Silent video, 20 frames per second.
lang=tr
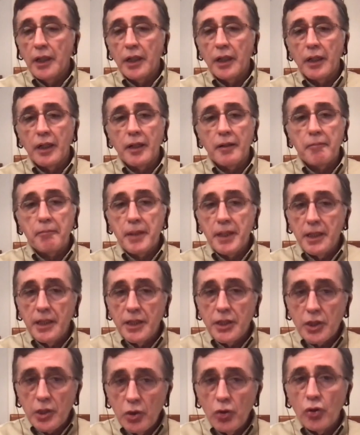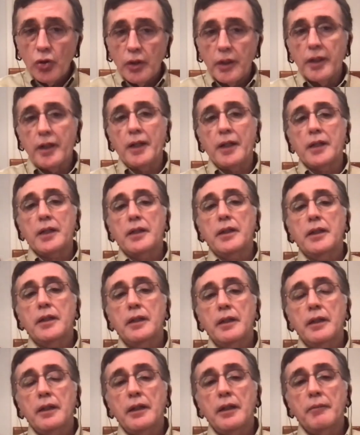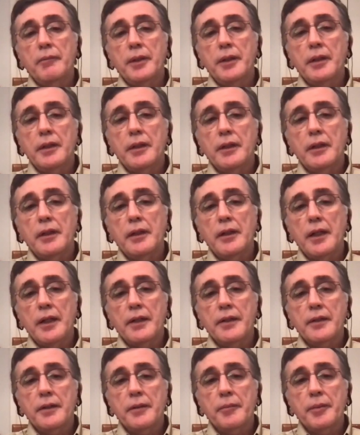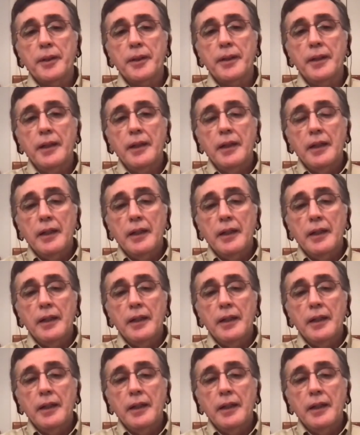e, bilinçli olarak e, Amerikalılar tabii